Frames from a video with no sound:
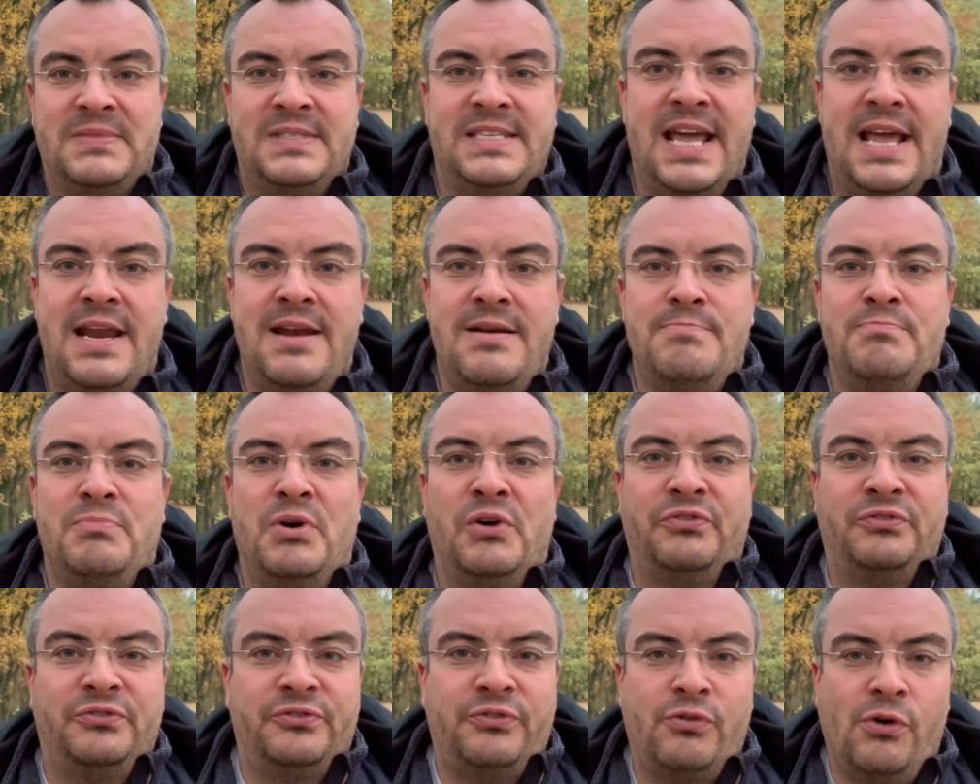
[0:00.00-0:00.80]
Denn
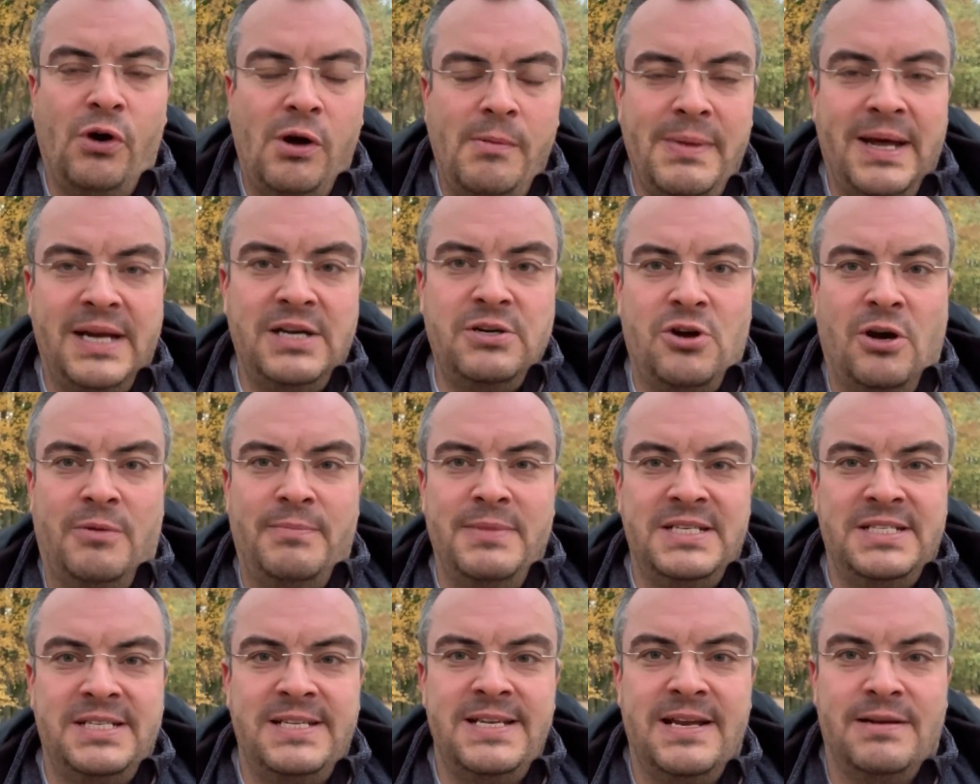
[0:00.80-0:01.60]
bevor man
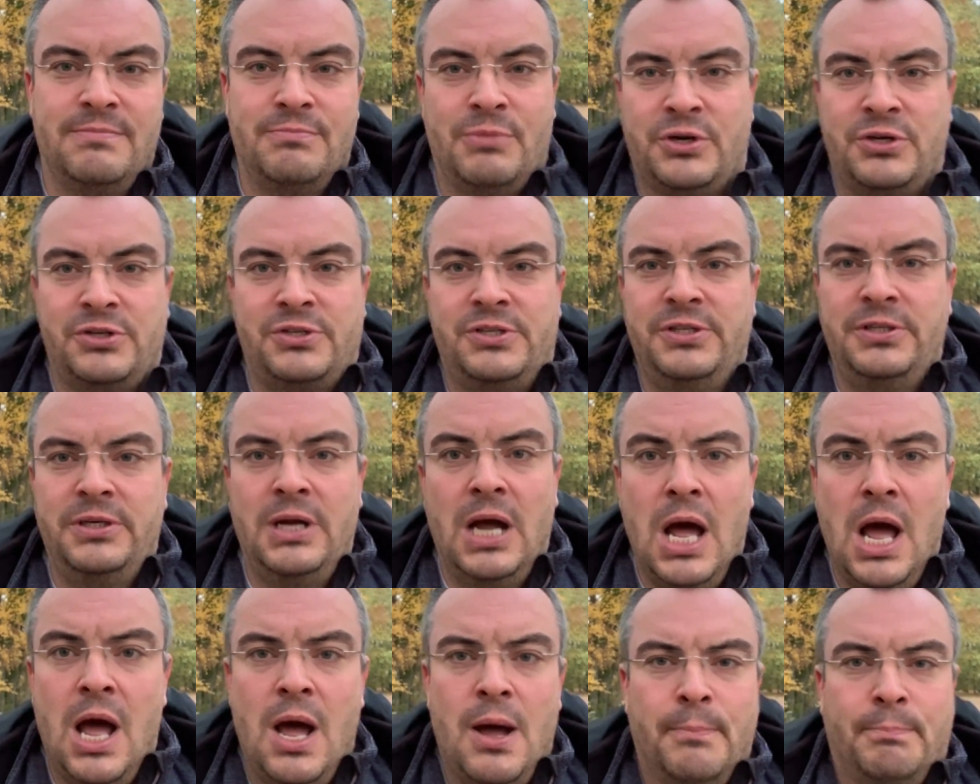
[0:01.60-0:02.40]
kommentieren möchte,
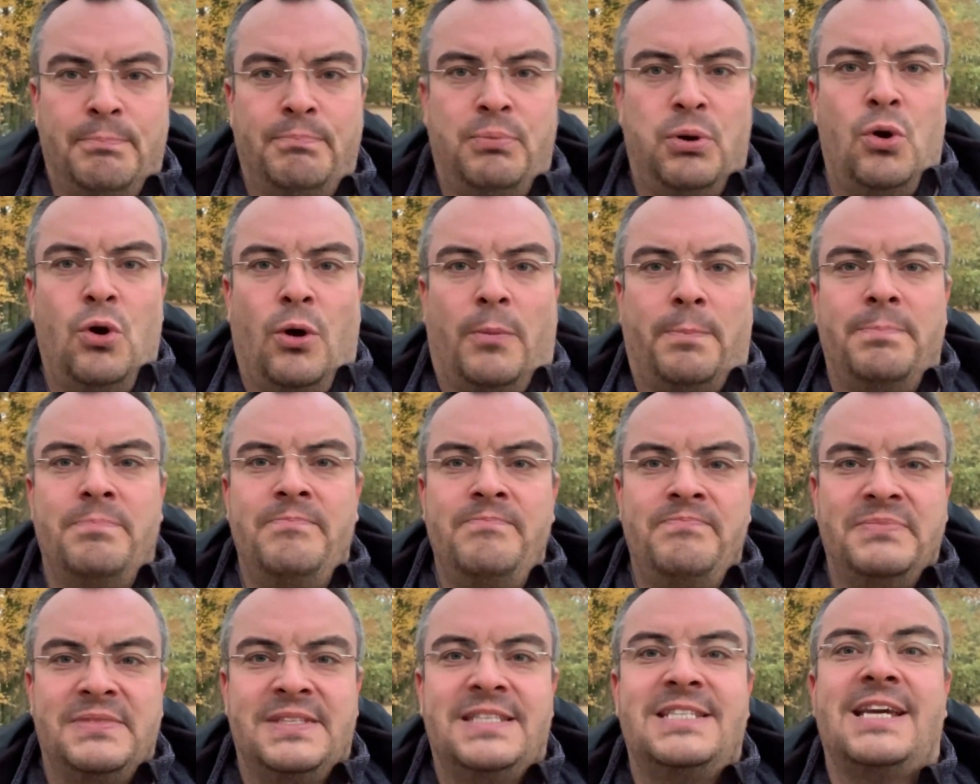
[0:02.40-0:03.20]

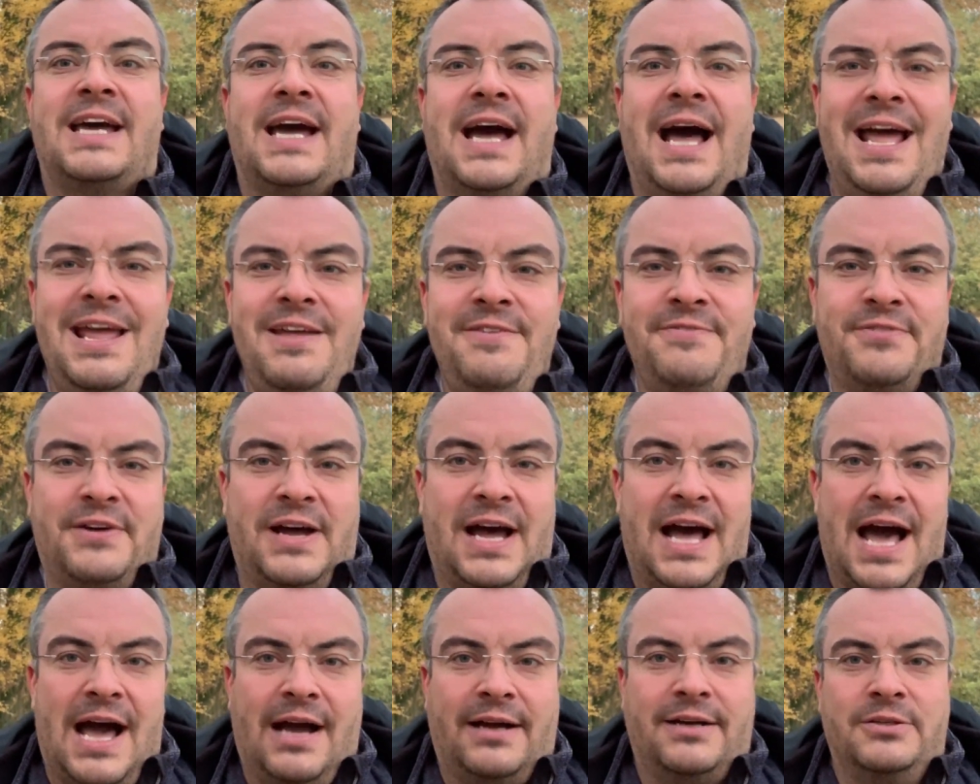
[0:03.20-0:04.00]
ploppen drei
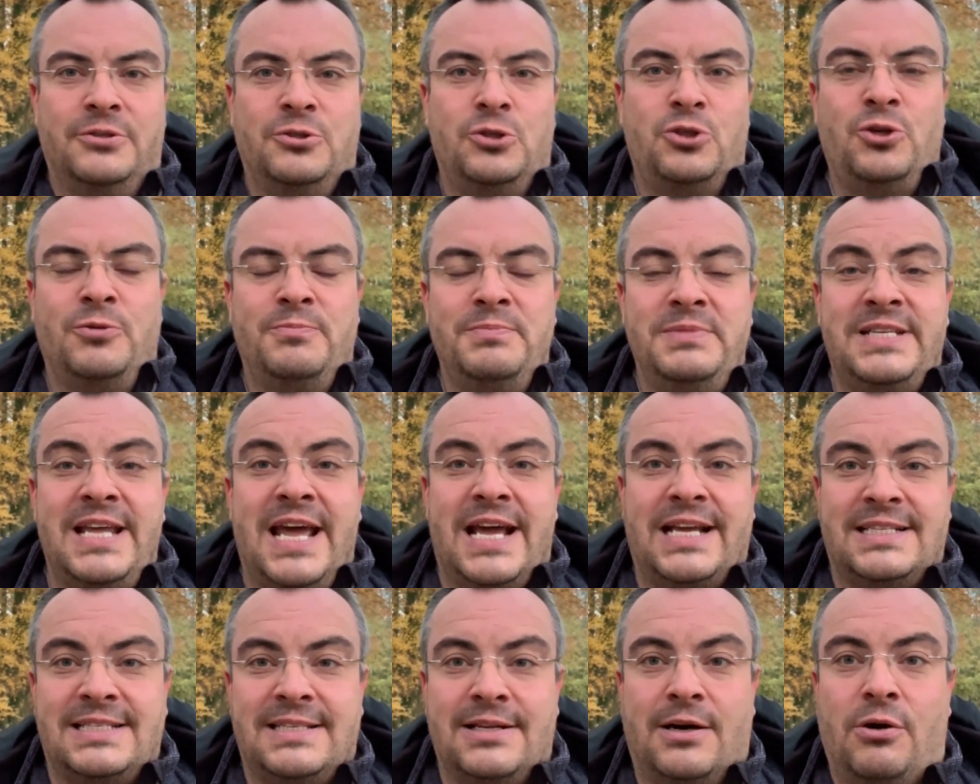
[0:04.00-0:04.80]
Fragen zum
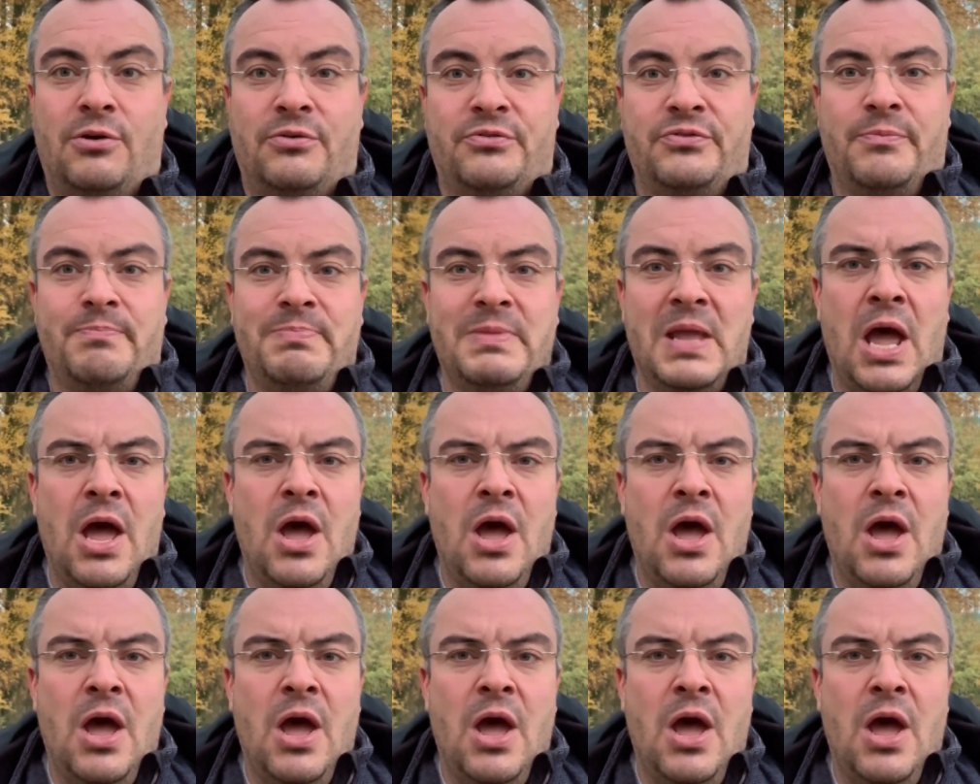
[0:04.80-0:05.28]
Text auf.